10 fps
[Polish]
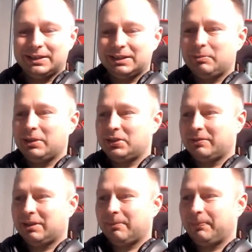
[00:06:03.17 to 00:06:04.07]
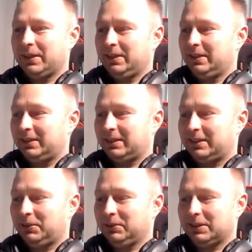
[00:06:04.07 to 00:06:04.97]
e, będzie Wam e,
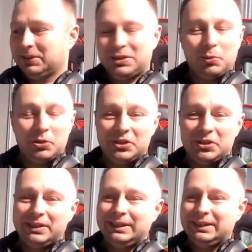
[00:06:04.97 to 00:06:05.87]
ona służyć.